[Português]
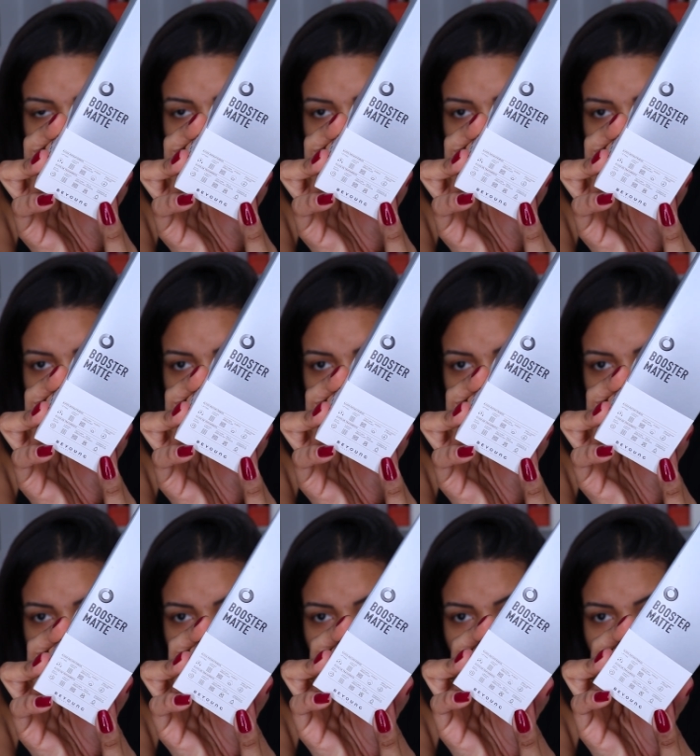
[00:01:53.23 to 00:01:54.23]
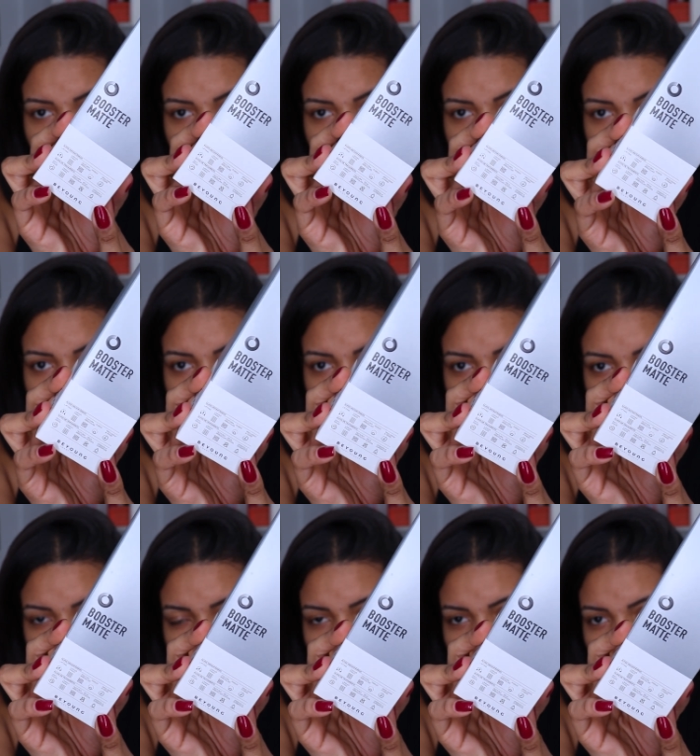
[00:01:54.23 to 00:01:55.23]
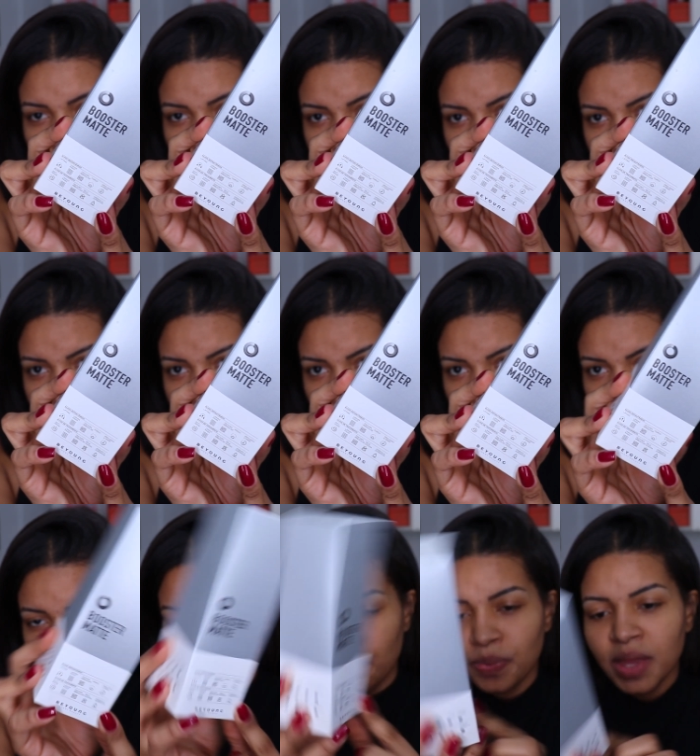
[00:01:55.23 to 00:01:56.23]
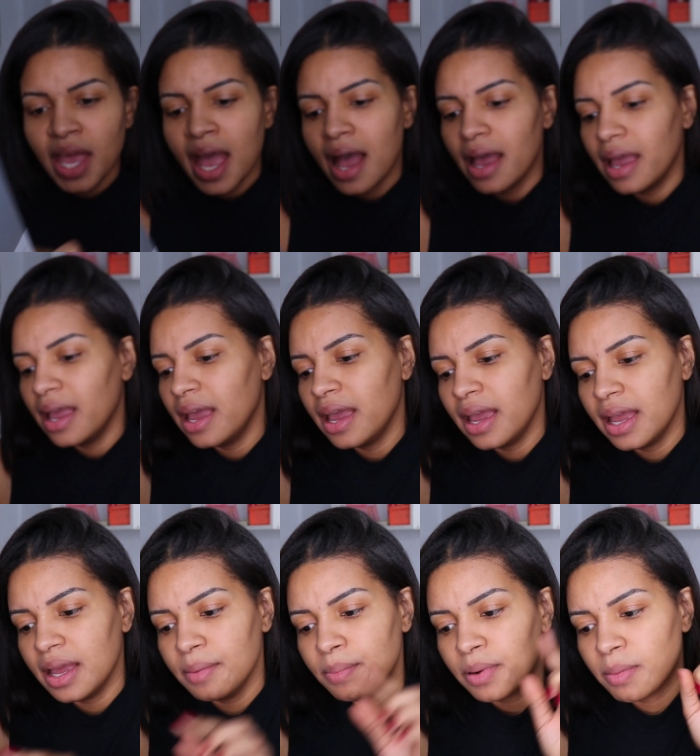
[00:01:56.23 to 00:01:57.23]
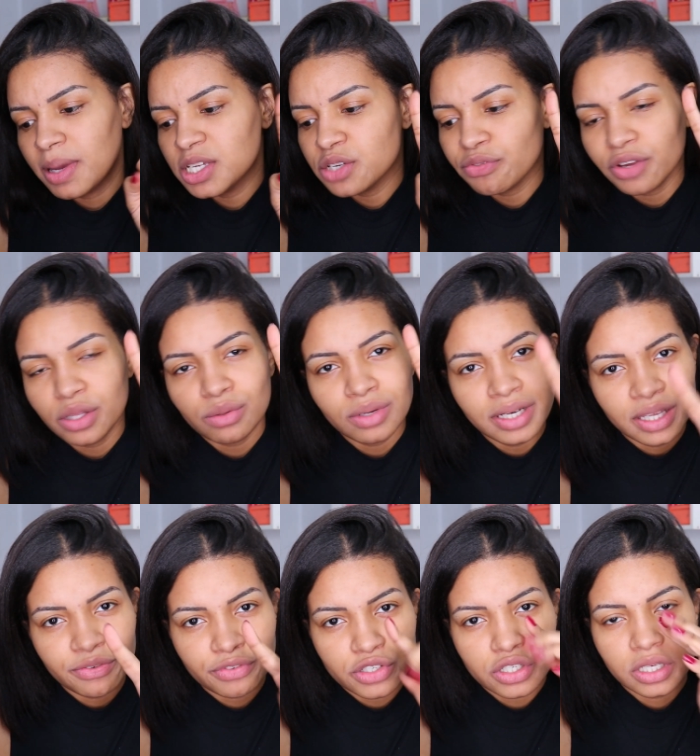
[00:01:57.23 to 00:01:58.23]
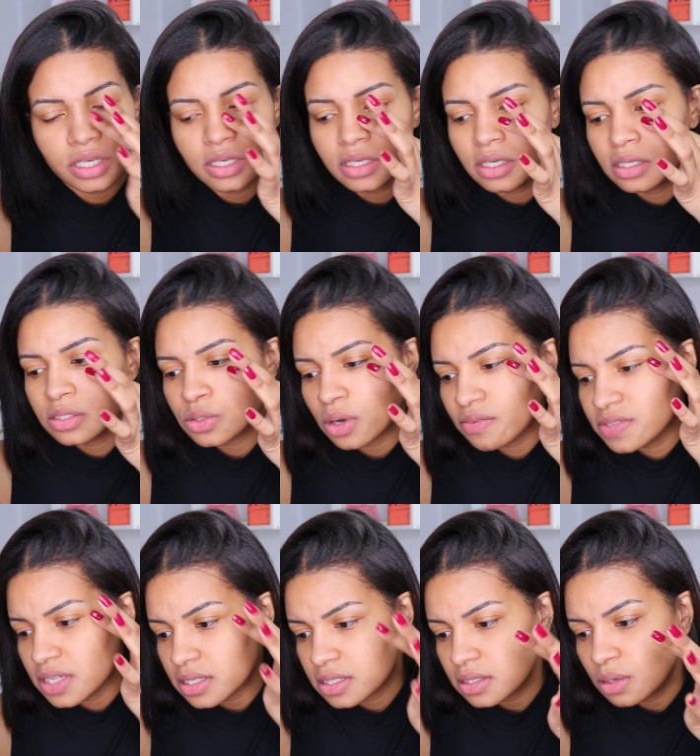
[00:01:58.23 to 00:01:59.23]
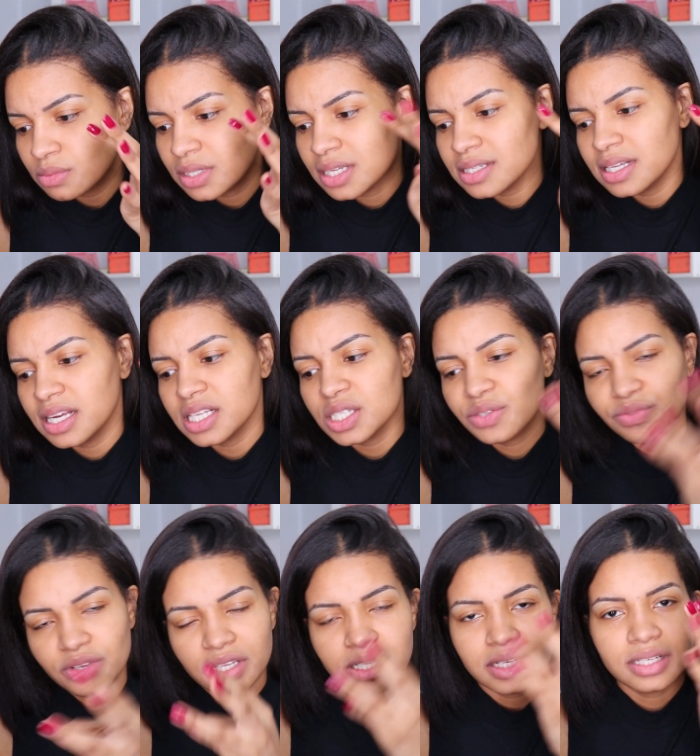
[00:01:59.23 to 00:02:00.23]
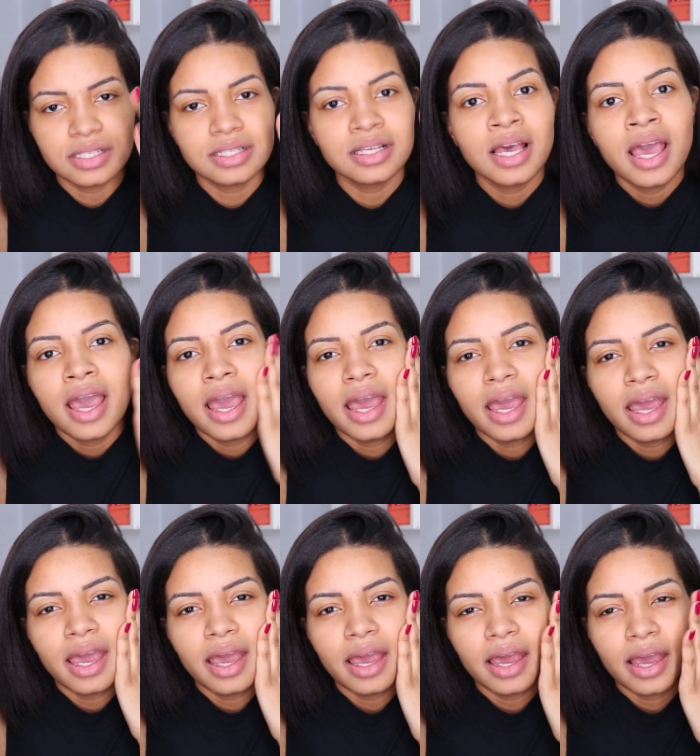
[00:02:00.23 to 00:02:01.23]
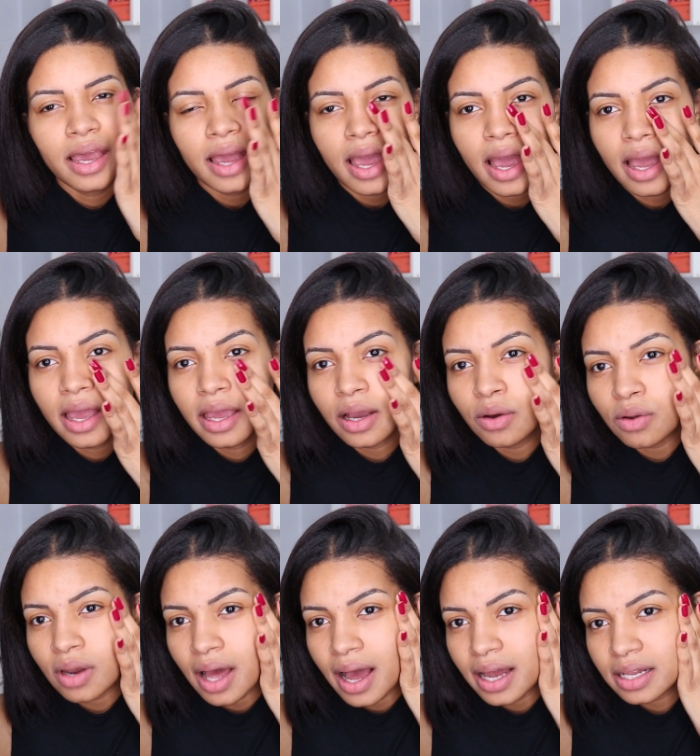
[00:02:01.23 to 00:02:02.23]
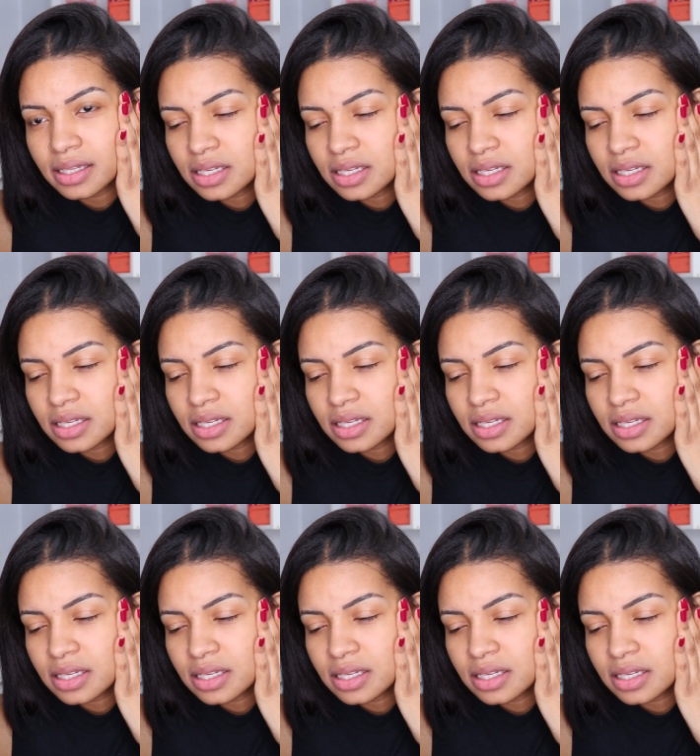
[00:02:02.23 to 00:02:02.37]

ele serve e a ação, tipo, que ele promete. É, promete efeito lifting, suavização das linhas finas, é, regular a